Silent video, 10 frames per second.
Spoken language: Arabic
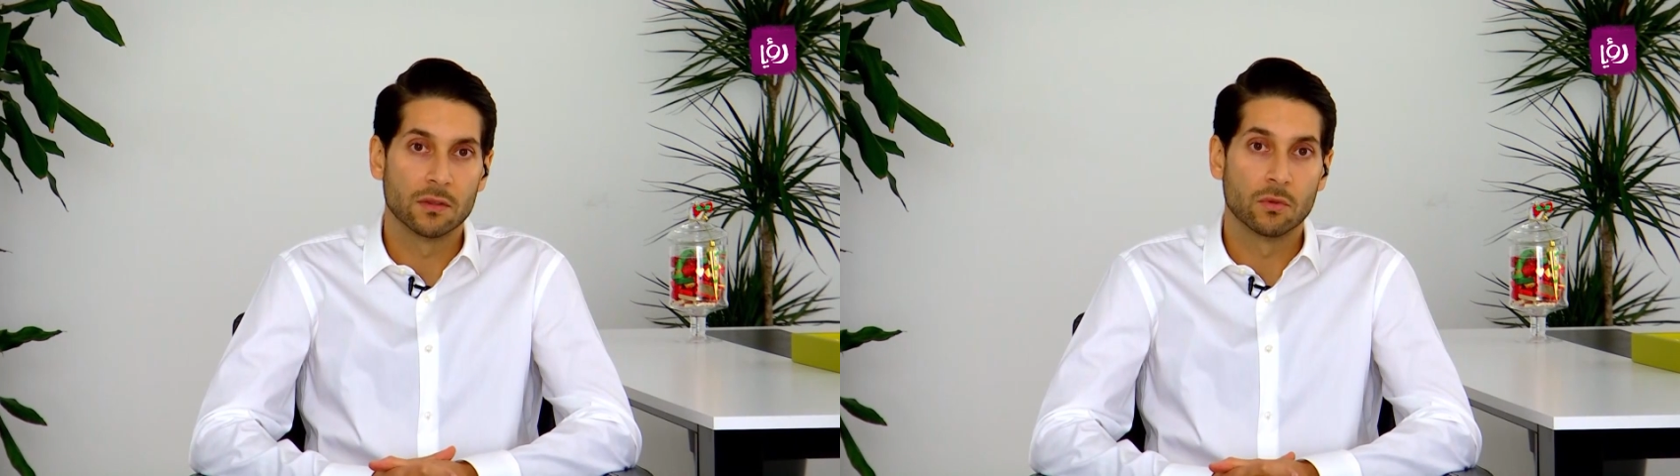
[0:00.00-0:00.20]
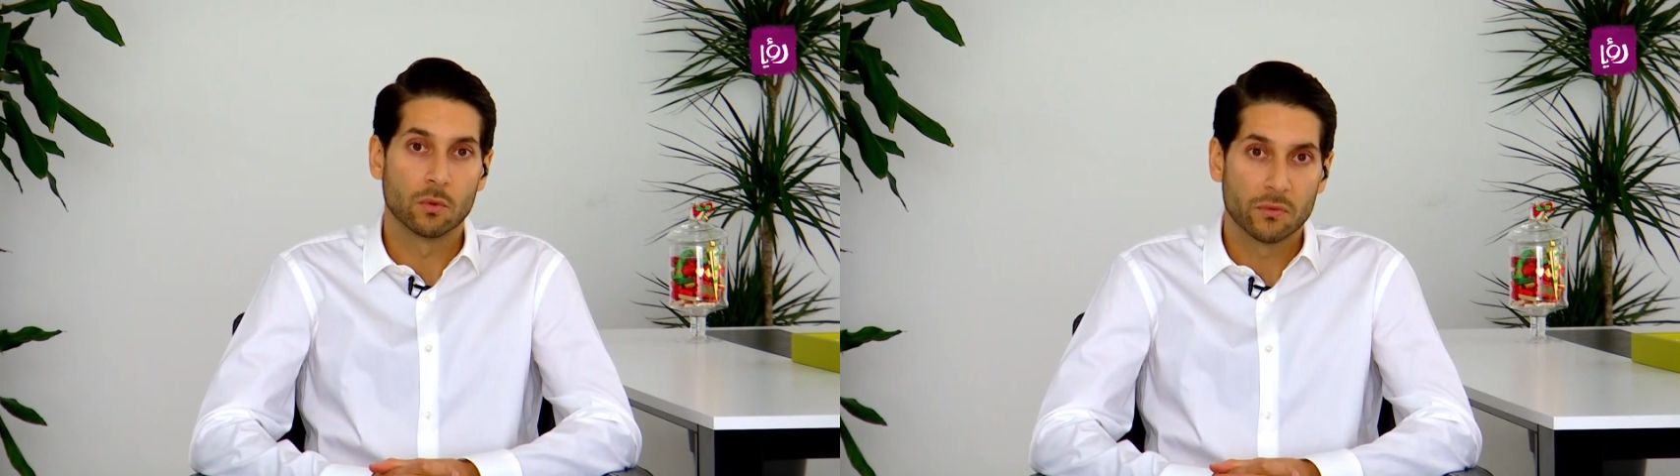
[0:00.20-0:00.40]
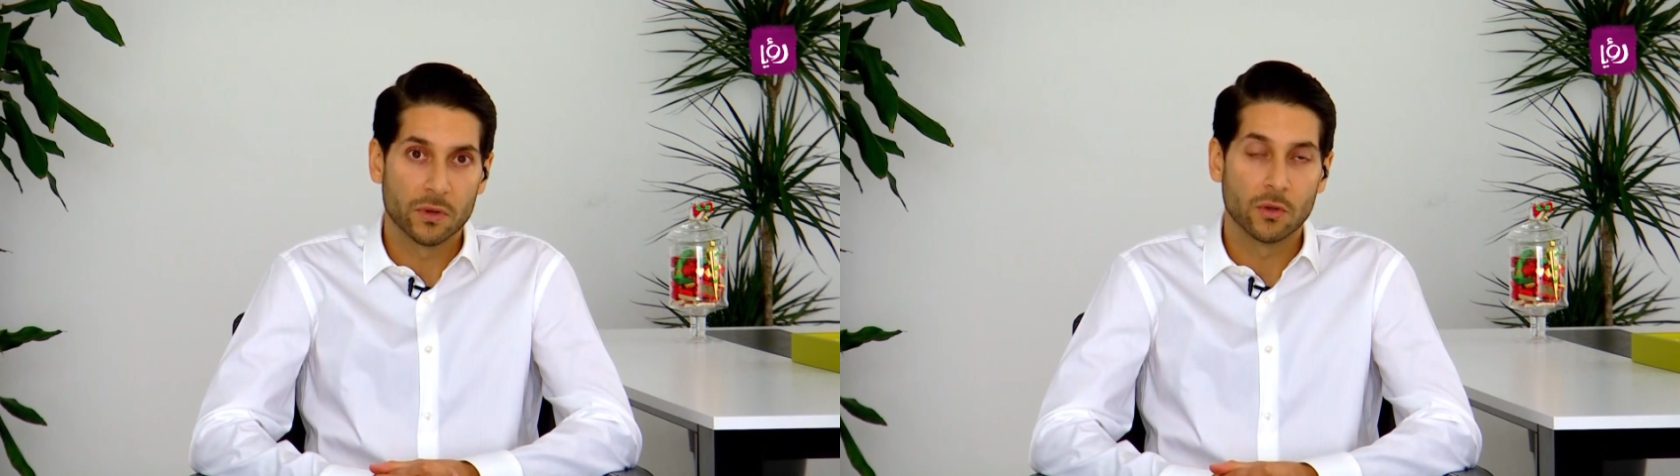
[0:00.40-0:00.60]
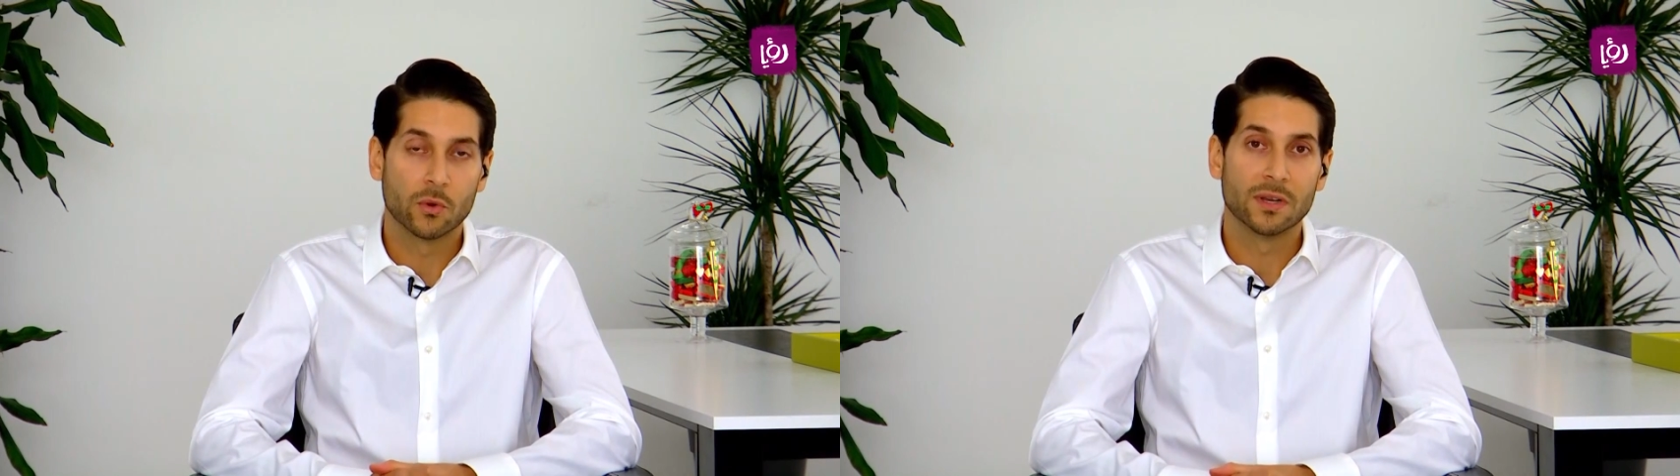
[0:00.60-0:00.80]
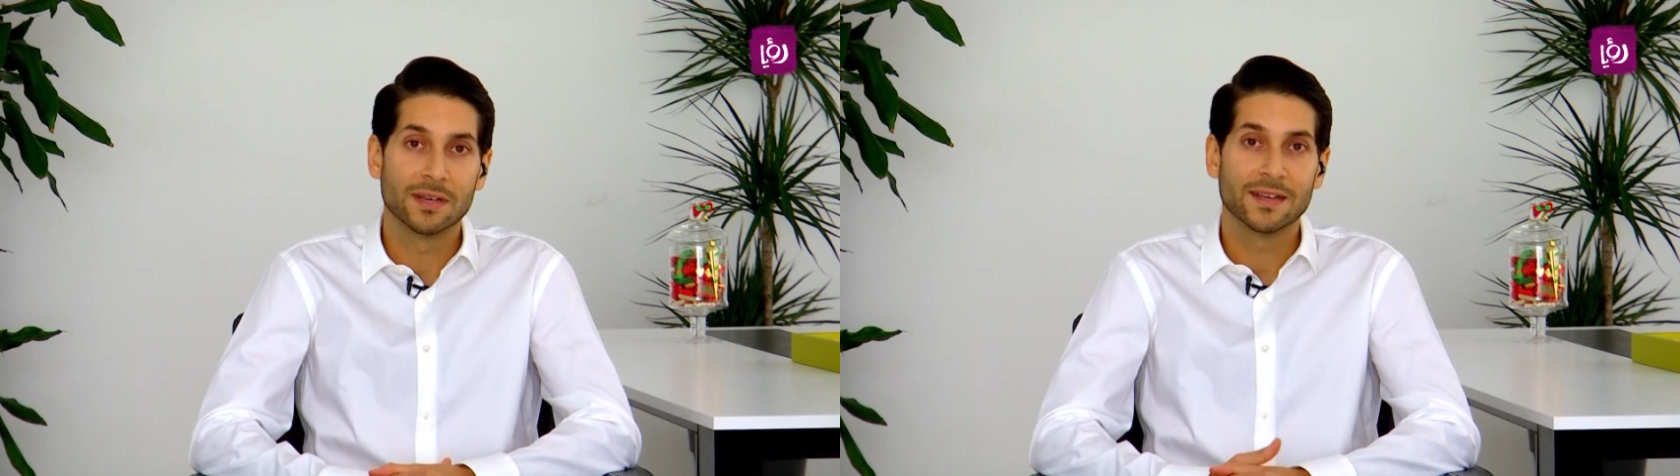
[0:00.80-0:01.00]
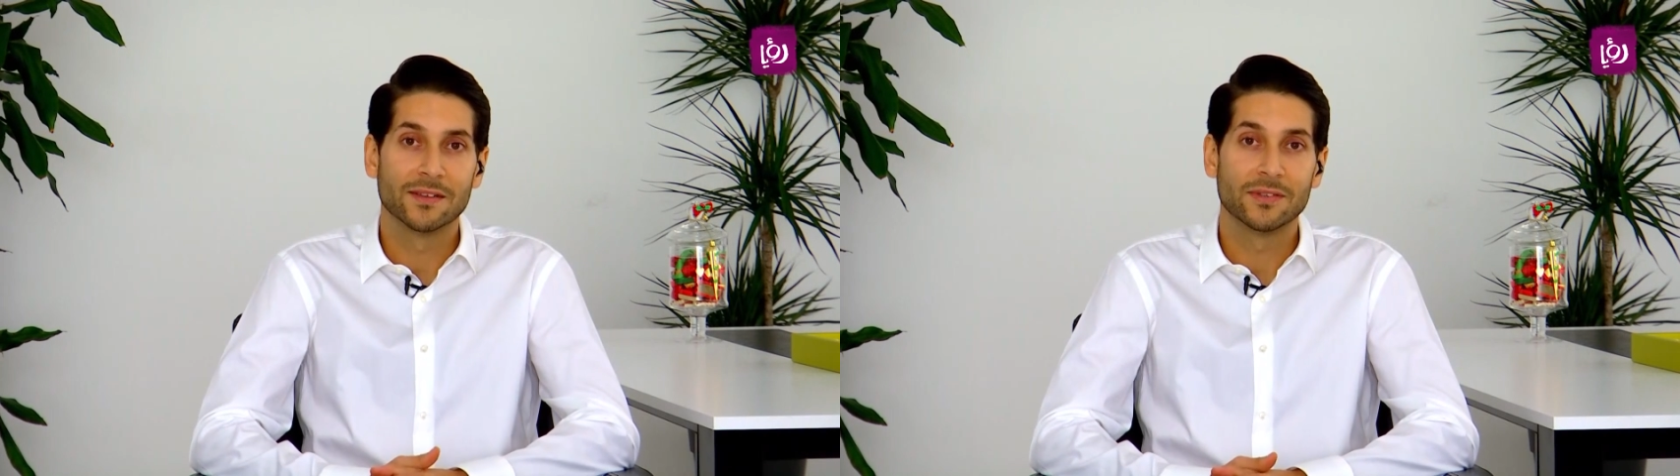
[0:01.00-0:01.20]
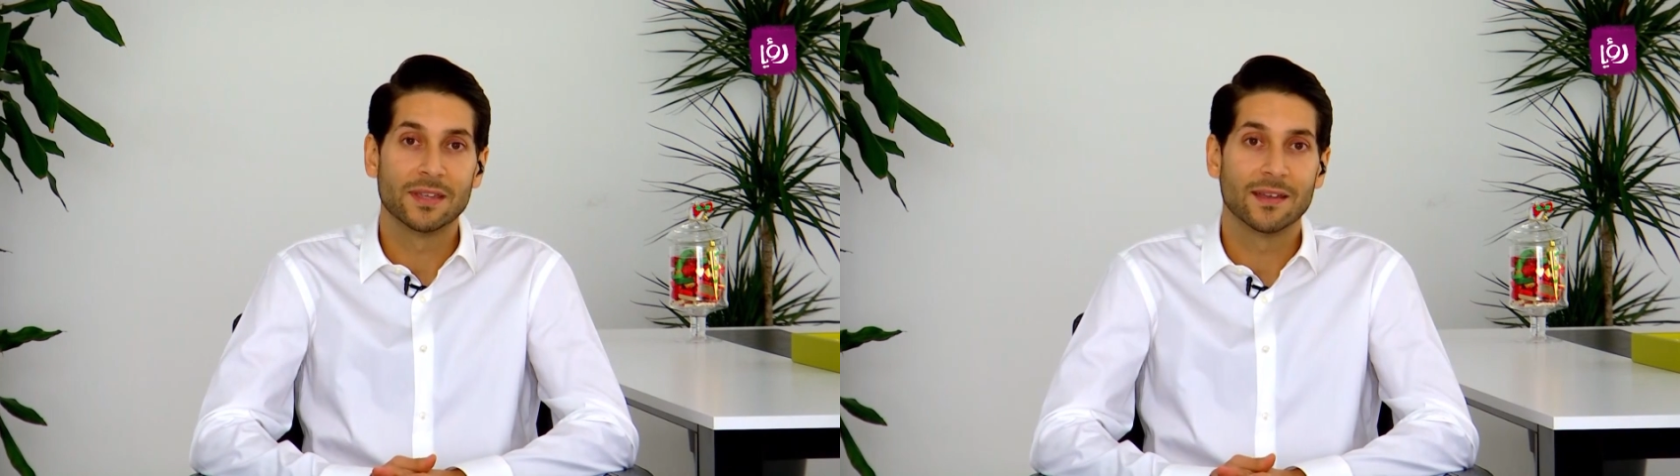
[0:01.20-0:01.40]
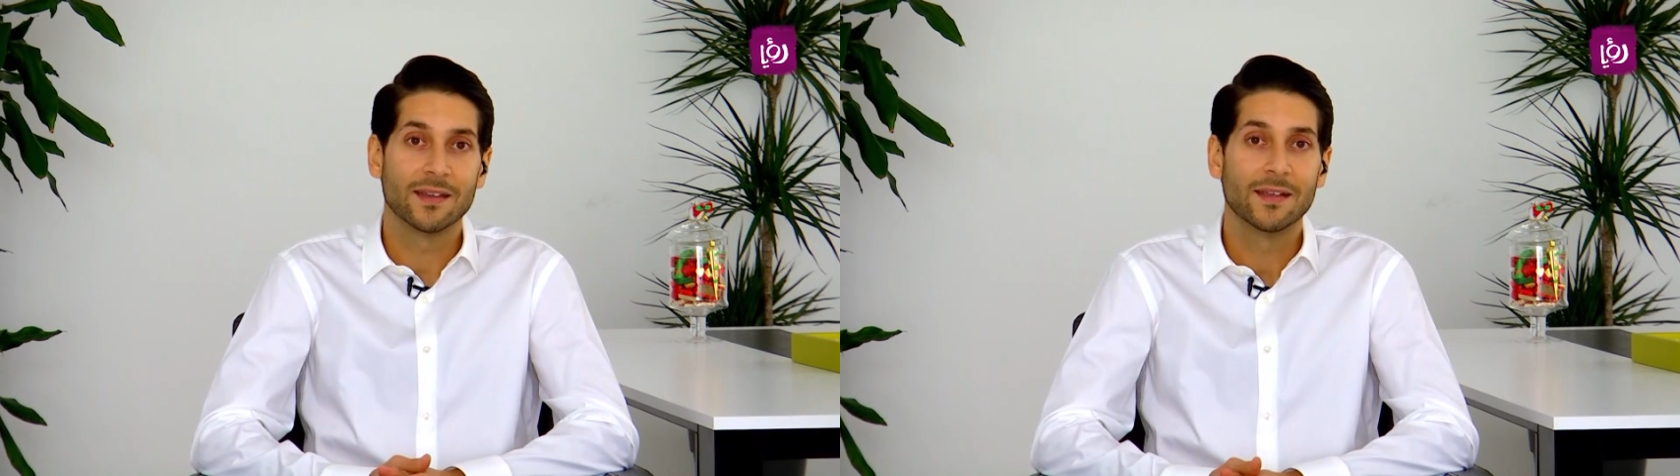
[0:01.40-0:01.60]
الظروف اللي كنا نحن
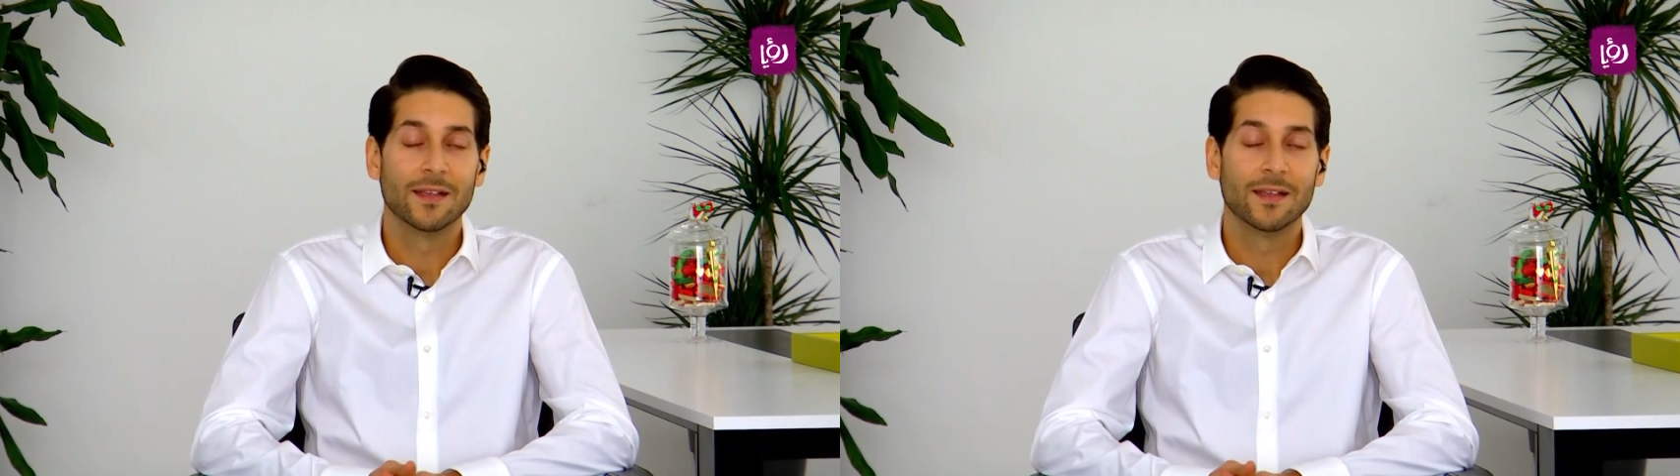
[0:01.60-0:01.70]
فيها